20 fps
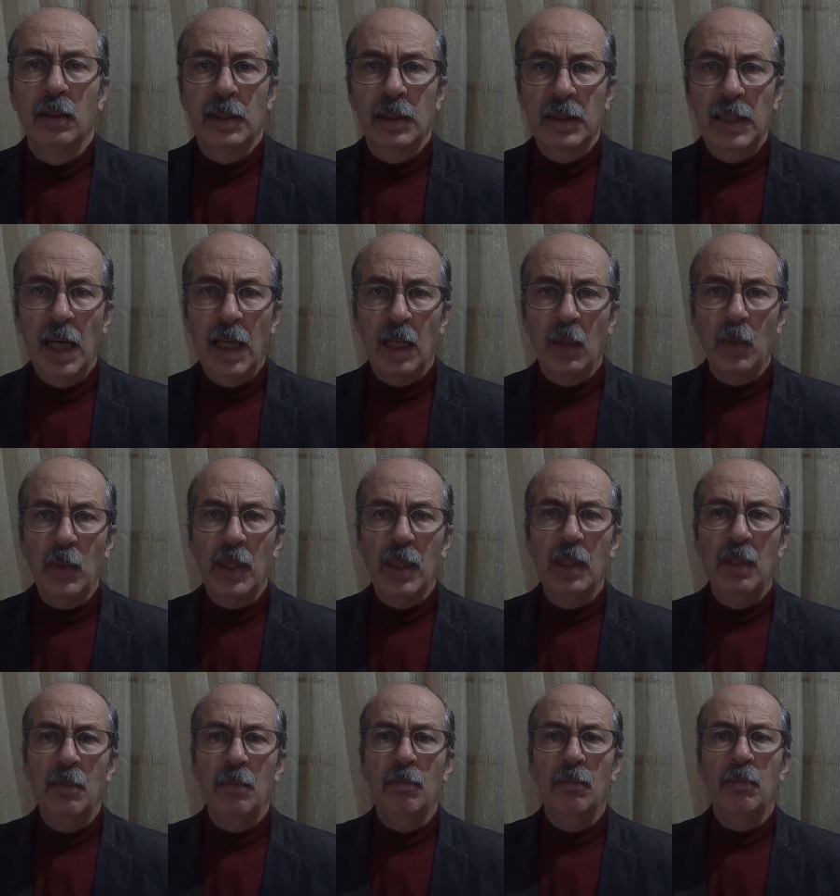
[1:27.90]

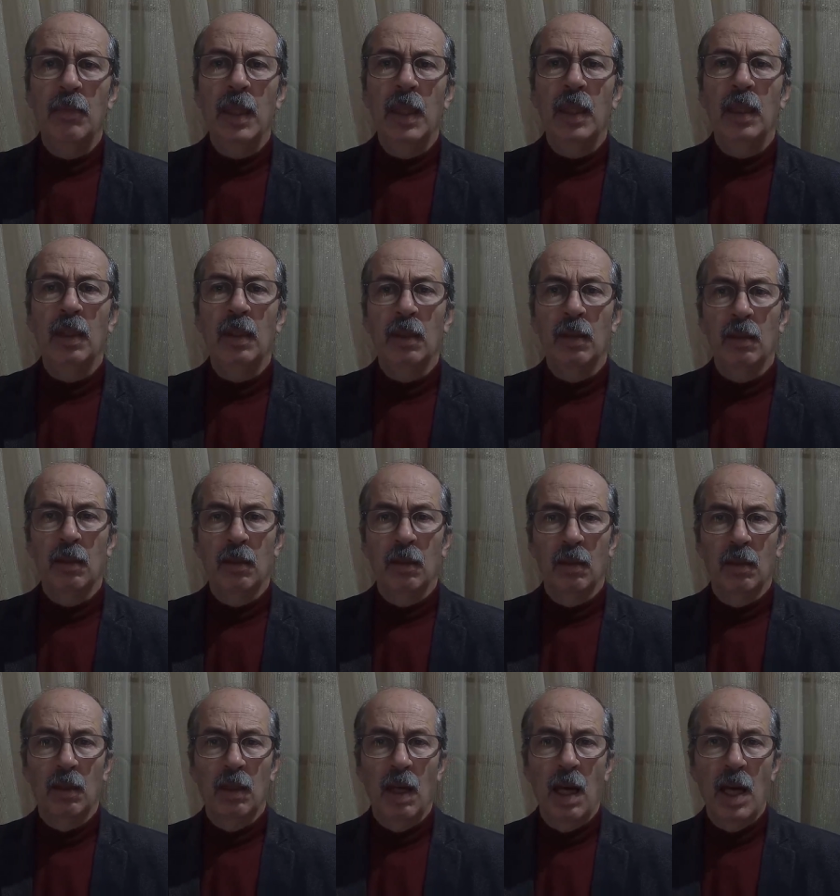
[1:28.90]
صحراويين من
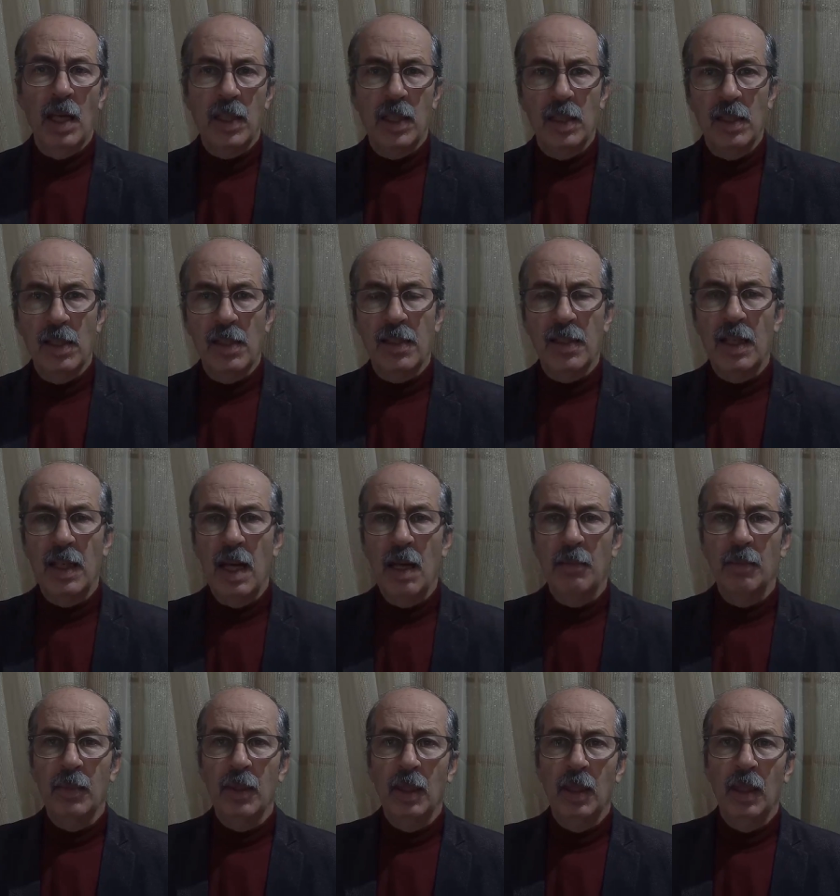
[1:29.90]
اجل
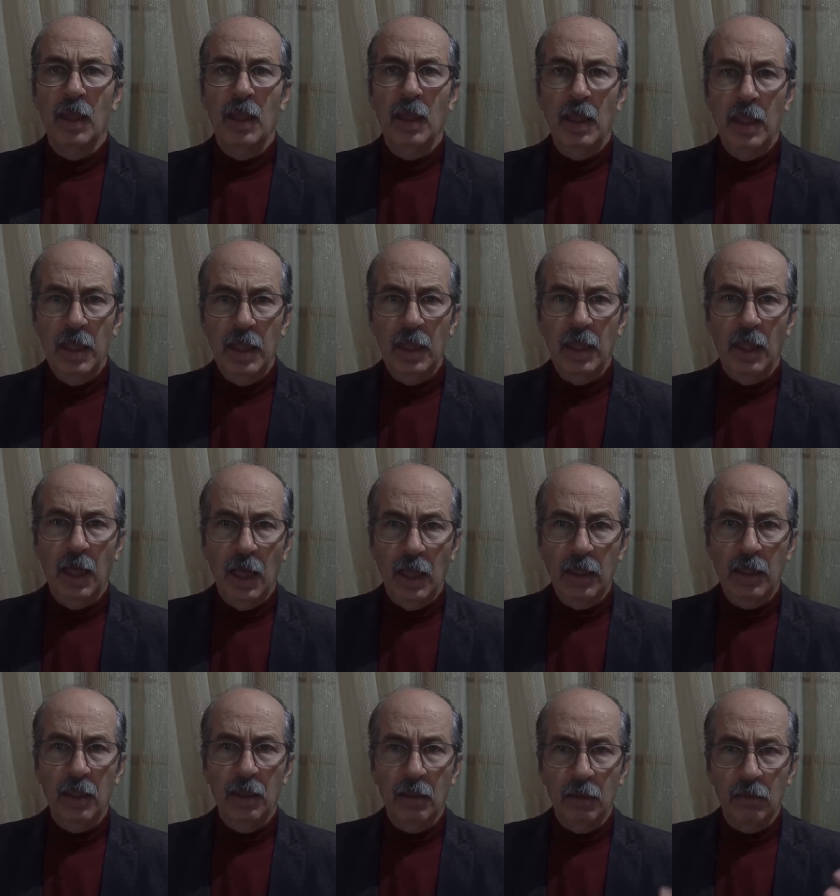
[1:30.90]
السلام اللي
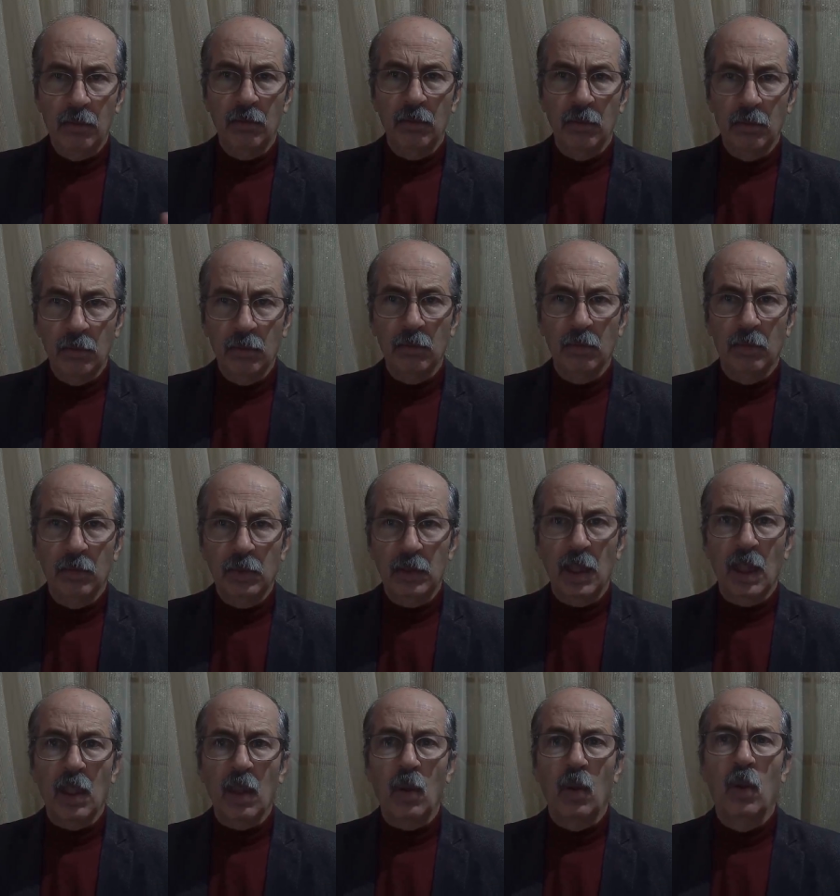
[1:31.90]
غادي
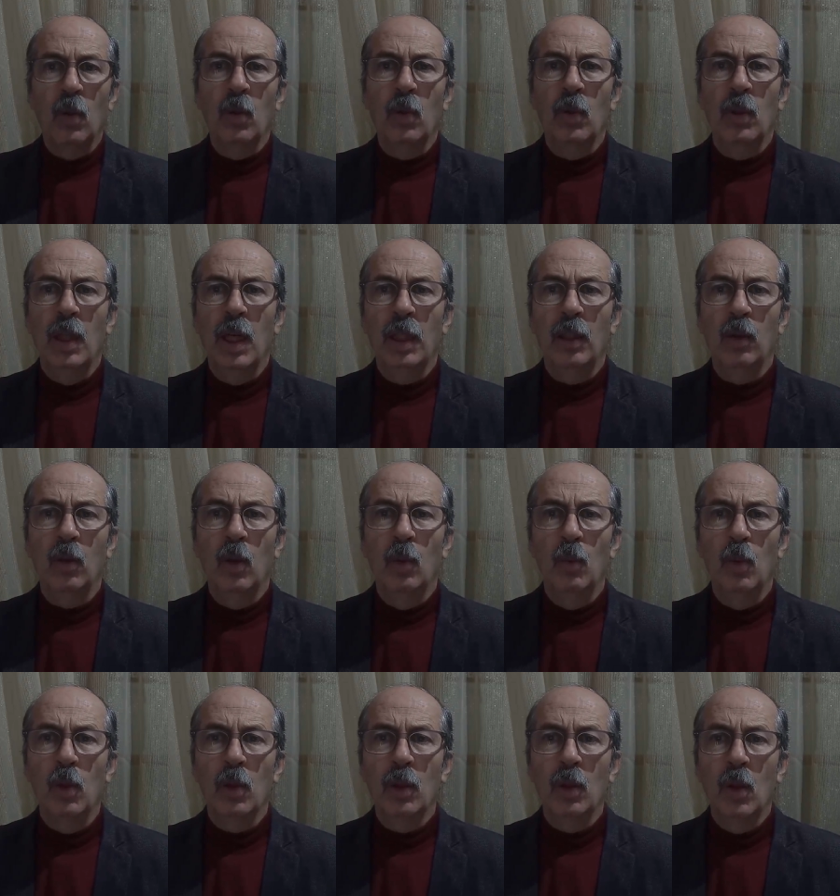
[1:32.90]
نطرقوا لهاد
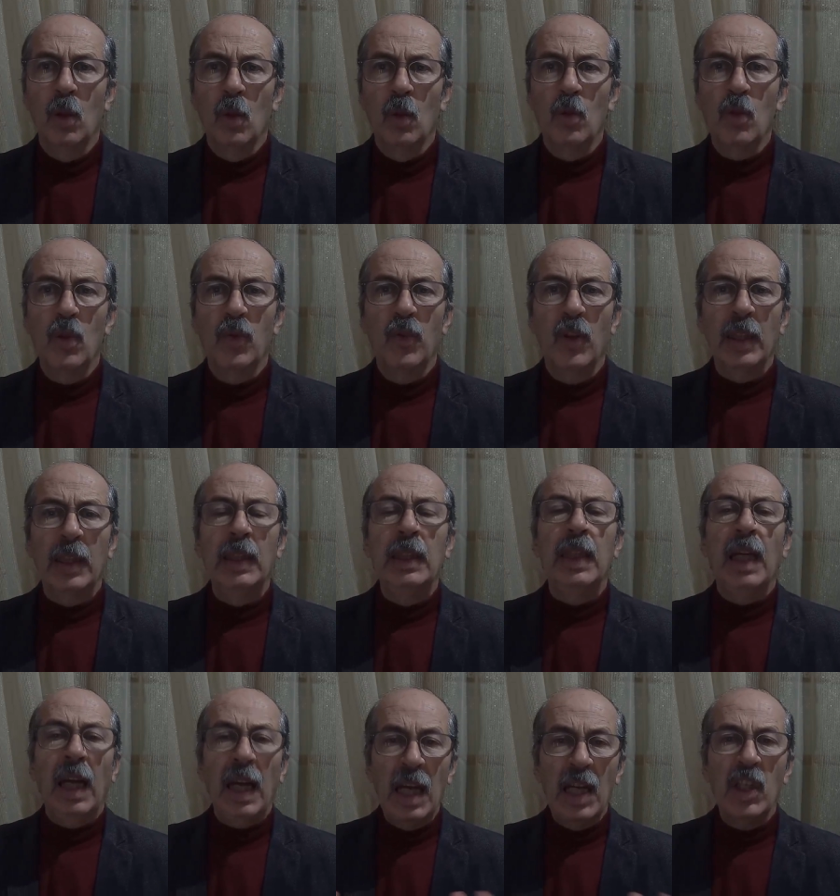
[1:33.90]
الامور ونشوفوا هذا
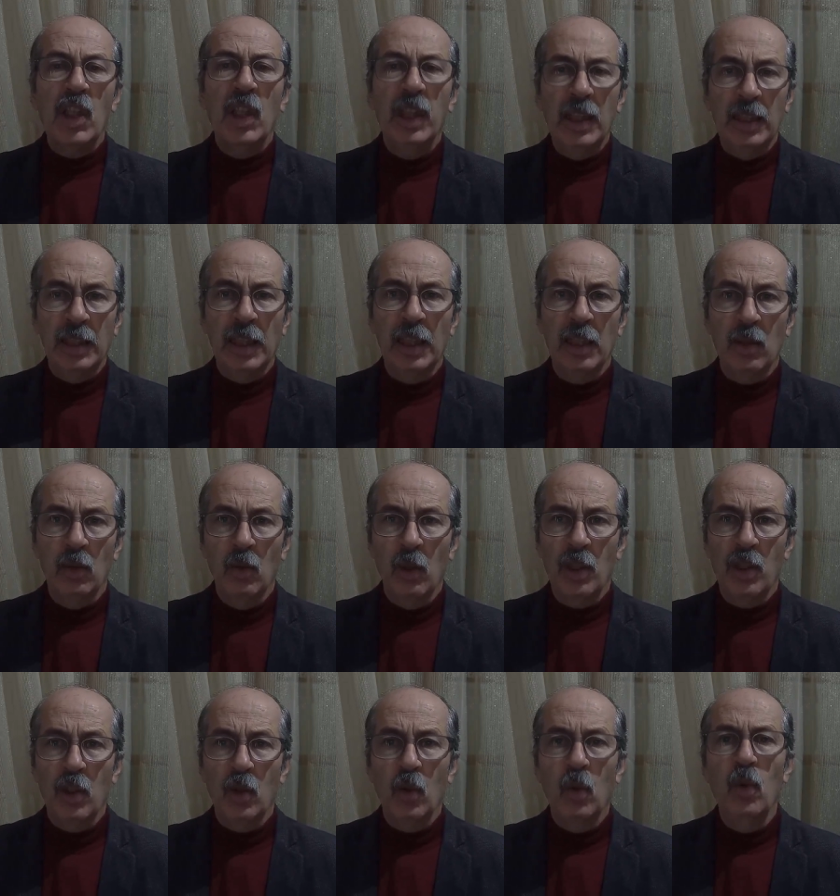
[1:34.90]
النقاش اللي داير
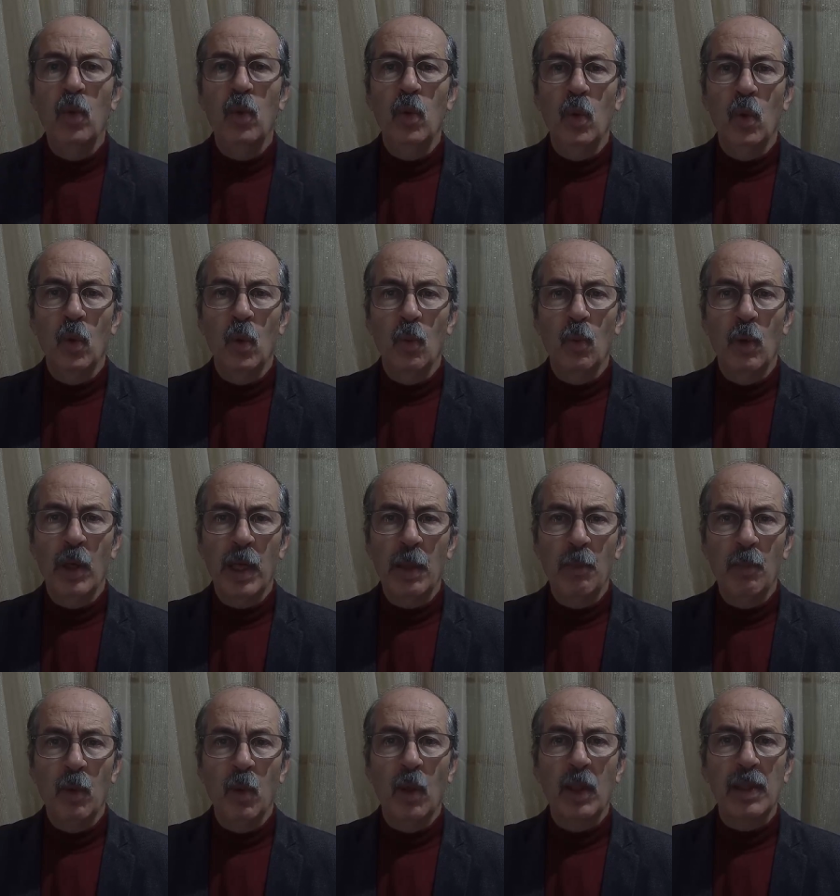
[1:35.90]
واش كله
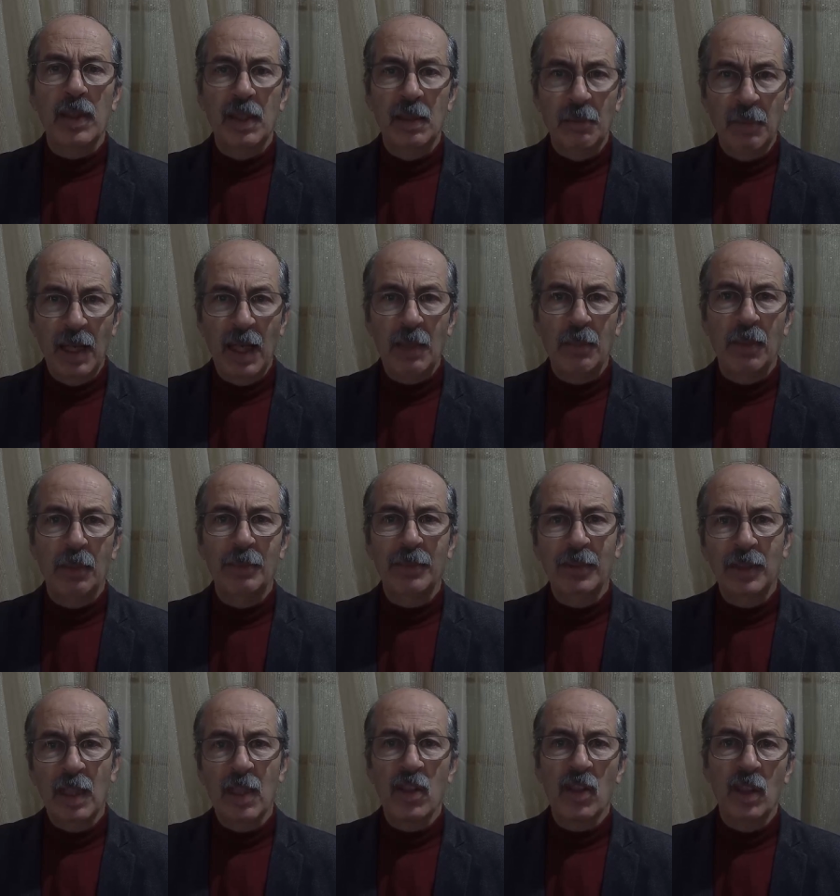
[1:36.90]
مهم وخص المغاربه من
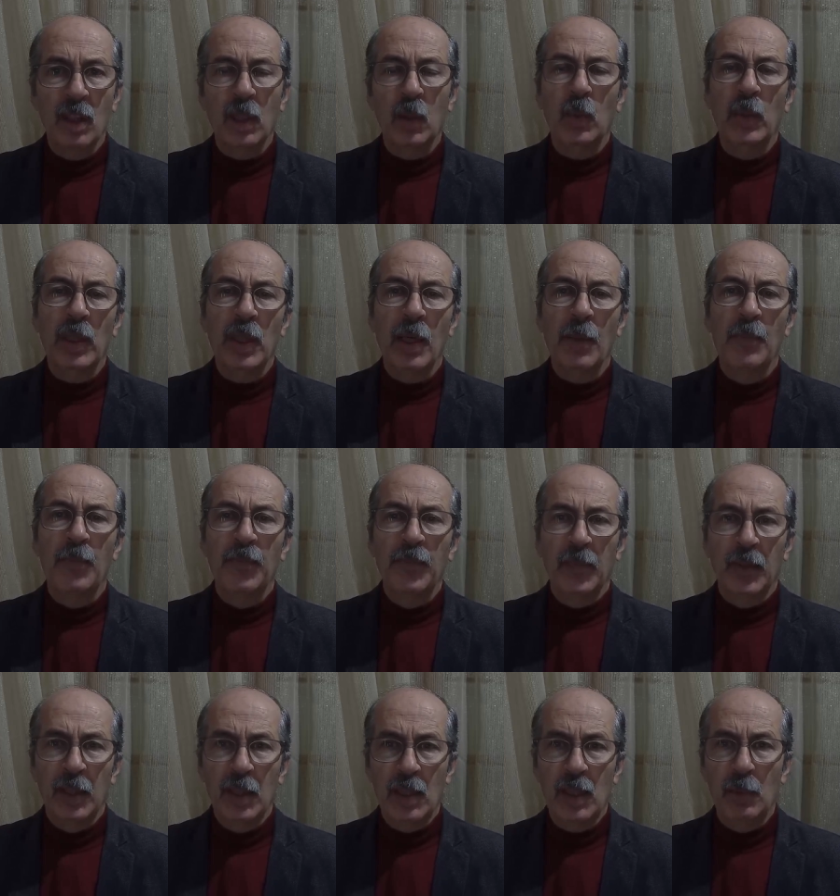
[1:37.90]
طنجه للقويره
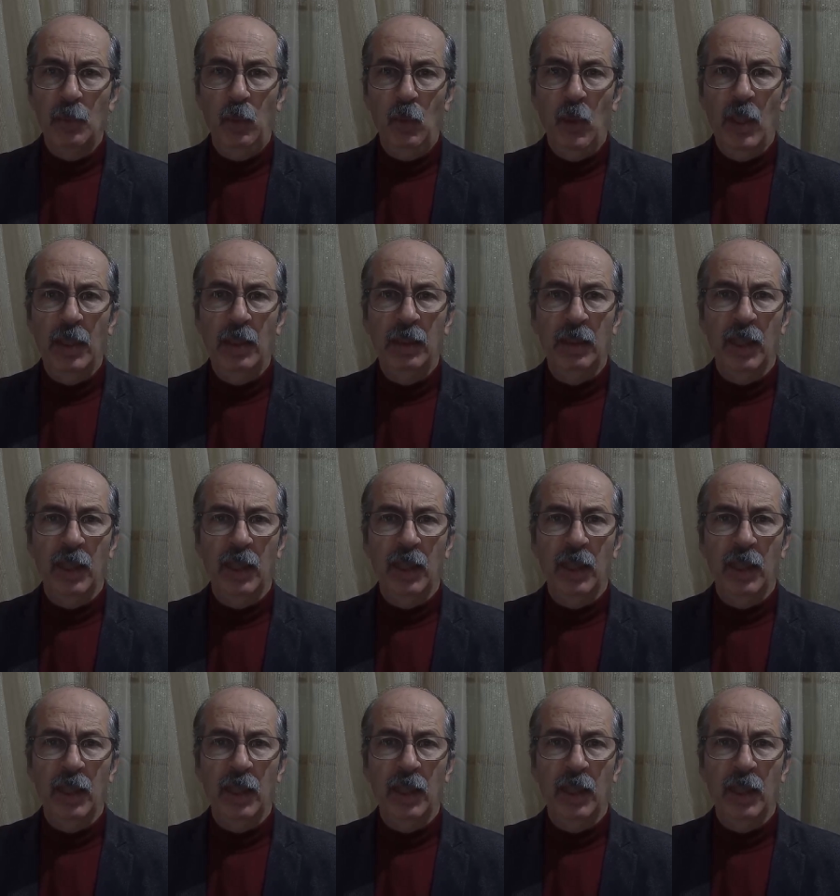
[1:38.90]
يتبعوا هذا